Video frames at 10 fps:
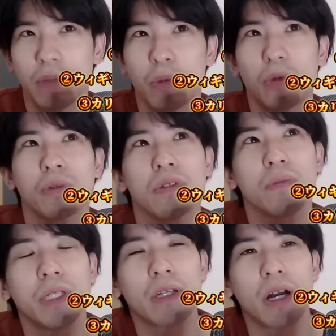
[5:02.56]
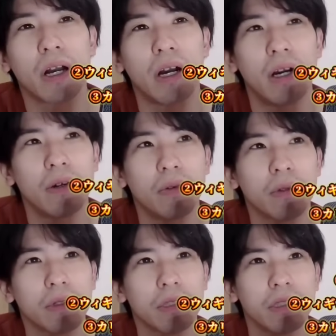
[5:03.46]
盤にもクミンガが
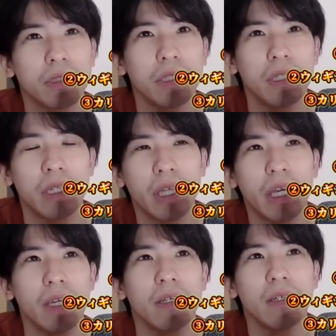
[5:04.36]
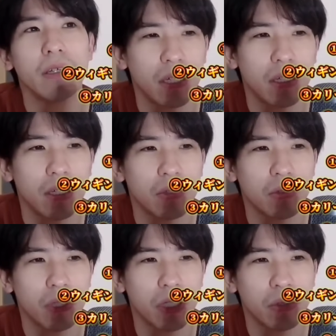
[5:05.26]
フォックスついててで
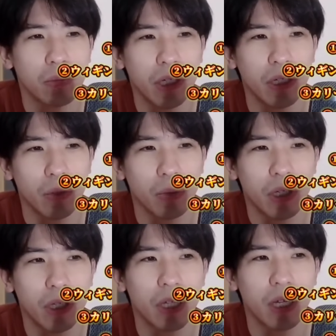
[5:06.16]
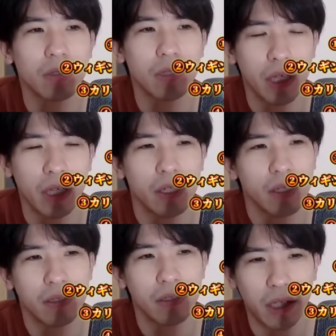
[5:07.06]
その時クミンガ止めれてなく
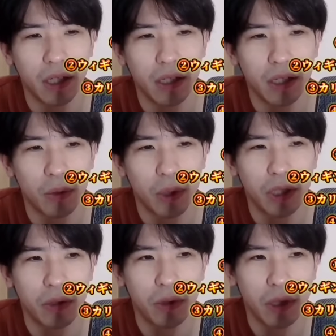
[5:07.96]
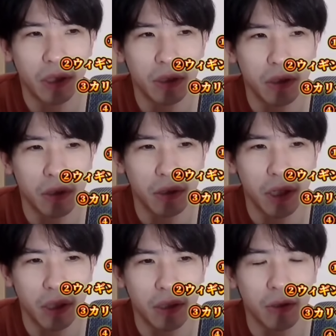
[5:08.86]
てで代わりに
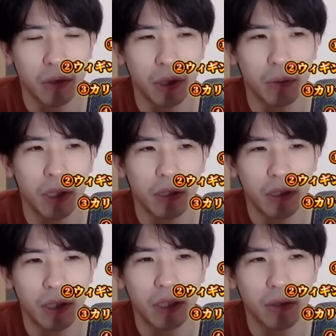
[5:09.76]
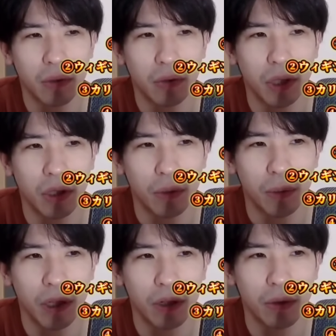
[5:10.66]
ウィギンズがつく時もあってその時
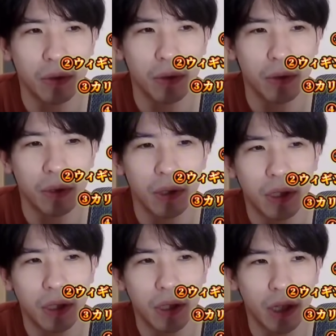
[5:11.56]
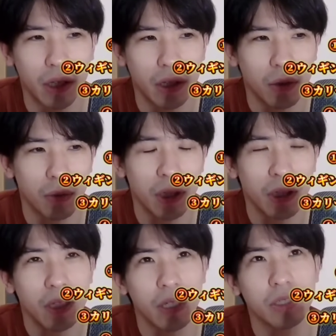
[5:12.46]
止めれる、えー、止
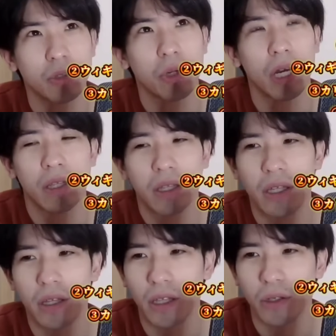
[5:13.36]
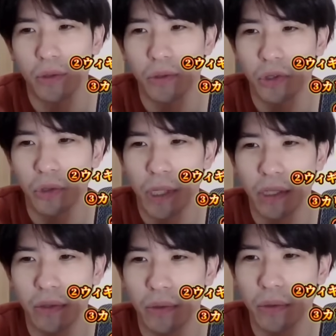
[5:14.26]
めれてた印象があってっていう序
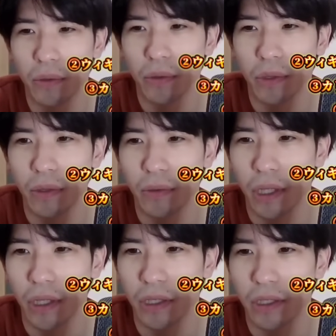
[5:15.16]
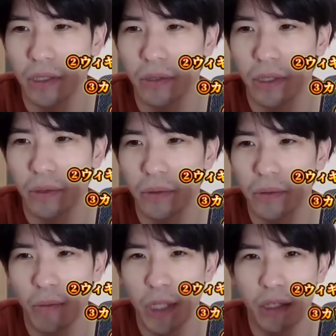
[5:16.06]
盤の時の話してるけど
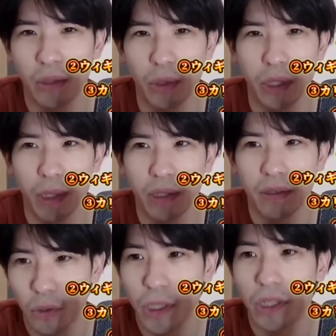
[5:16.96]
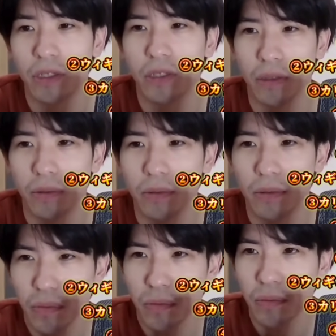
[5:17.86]
噛み合ってる俺今序盤の話してる
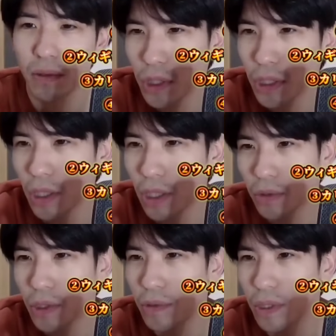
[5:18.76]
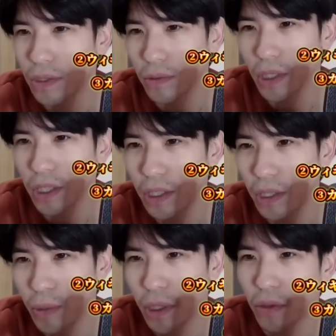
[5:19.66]
正直ガードディフェンスは
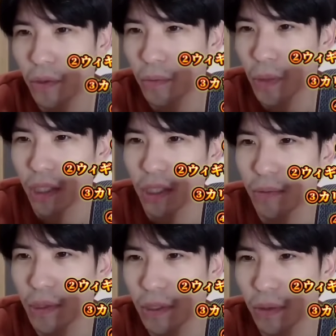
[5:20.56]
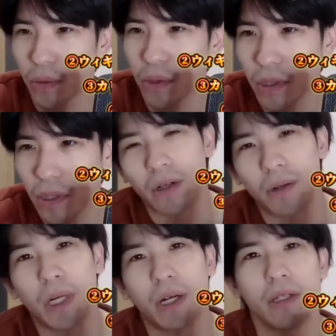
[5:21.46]
ゲイリー・ペイトン任せみたいなところ
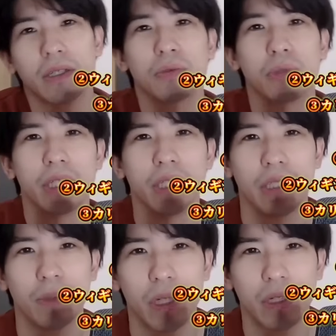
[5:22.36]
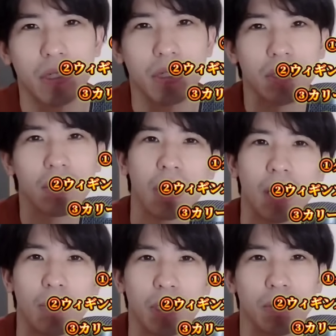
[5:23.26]
あまあそうね一番当
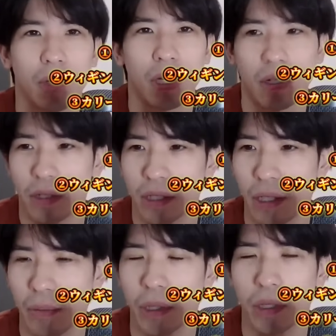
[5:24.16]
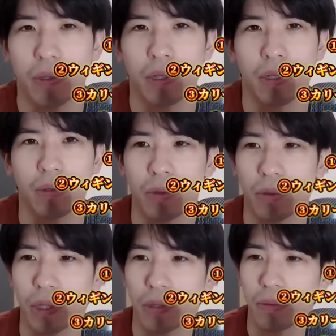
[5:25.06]
てはまるのはゲイリー・ペイトになる
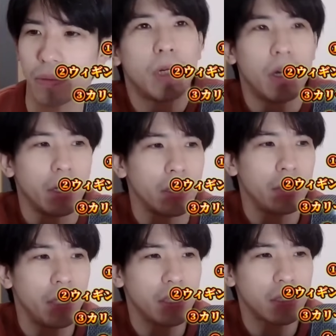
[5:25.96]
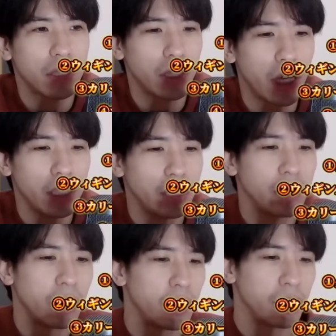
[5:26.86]
だろうけどまあディフェンスって対
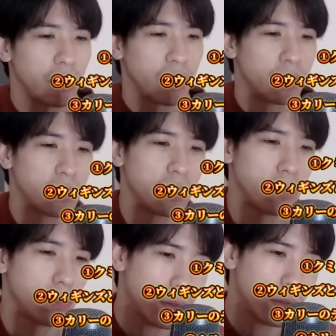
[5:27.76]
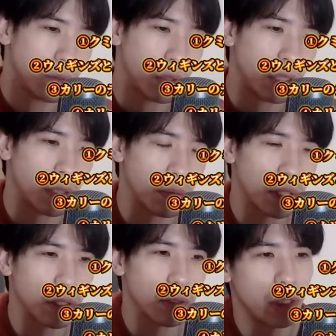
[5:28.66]
人だけじゃないからさどうなんだろ
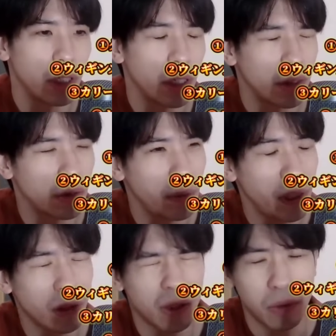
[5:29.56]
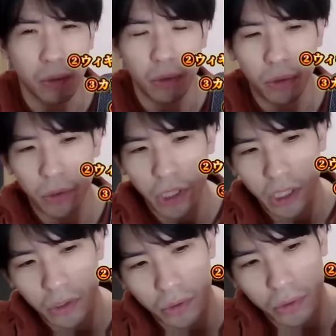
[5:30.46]
うね個人的にはクミンガの
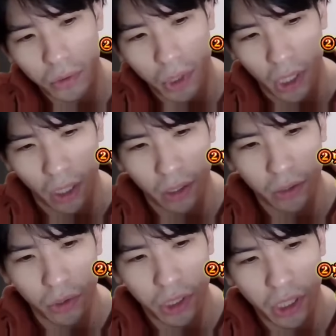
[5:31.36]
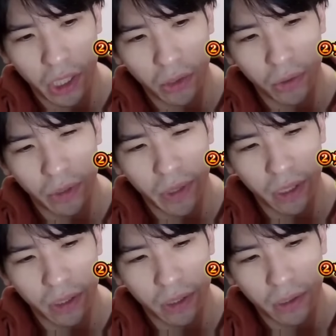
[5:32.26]
ローテーションとかそっち系の
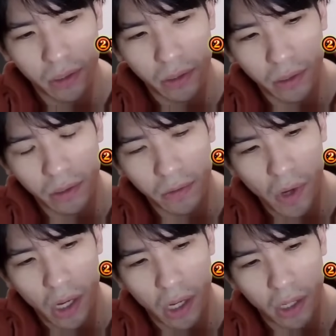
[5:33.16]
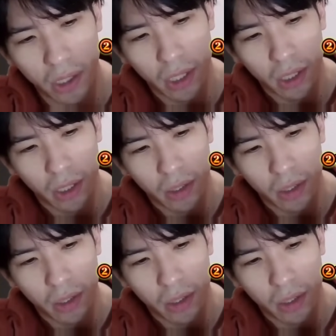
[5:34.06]
ディフェンスは